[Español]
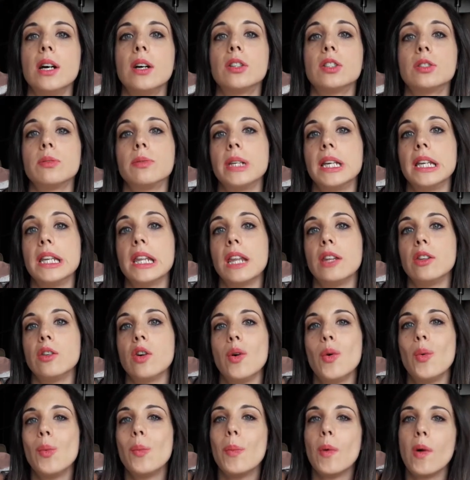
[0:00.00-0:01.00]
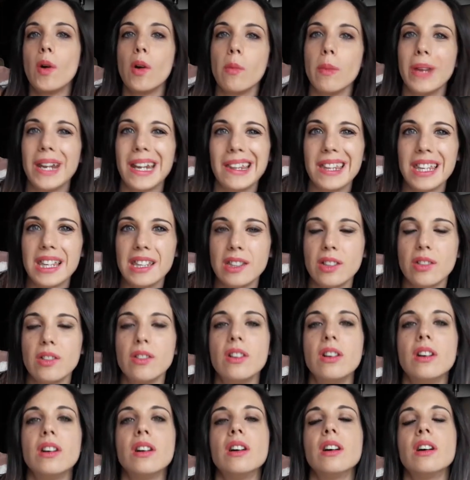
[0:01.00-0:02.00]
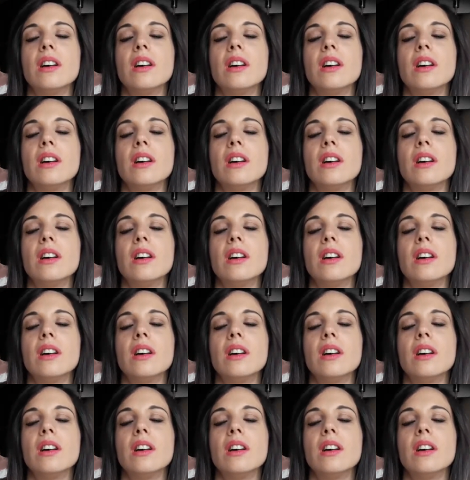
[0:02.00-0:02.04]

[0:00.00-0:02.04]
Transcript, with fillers: os voy a ir dando un poco el veredicto